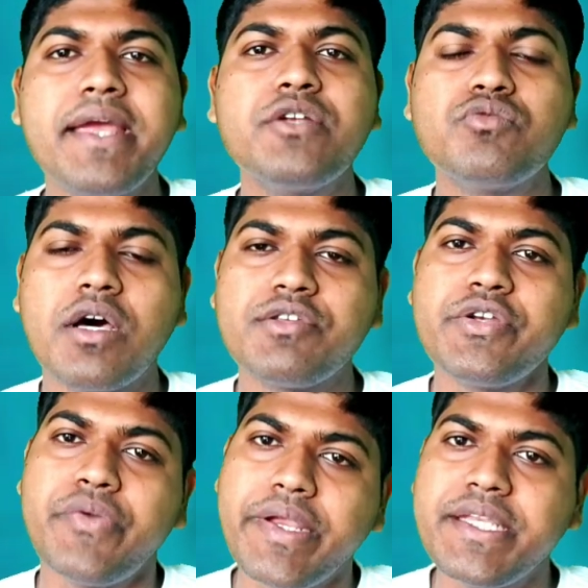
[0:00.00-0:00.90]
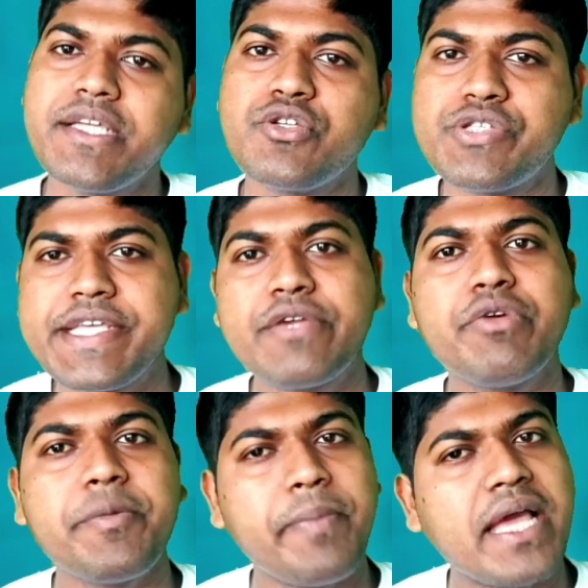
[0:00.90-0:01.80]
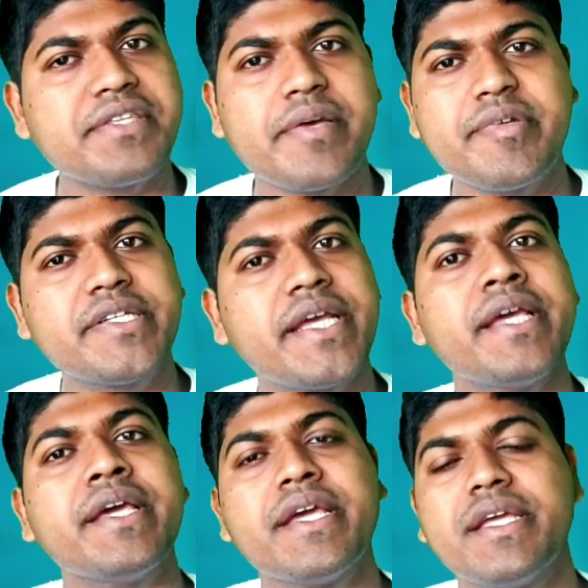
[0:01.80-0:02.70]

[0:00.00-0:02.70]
माई 2020 की जो सिक्योरिटी पैच अपडेट है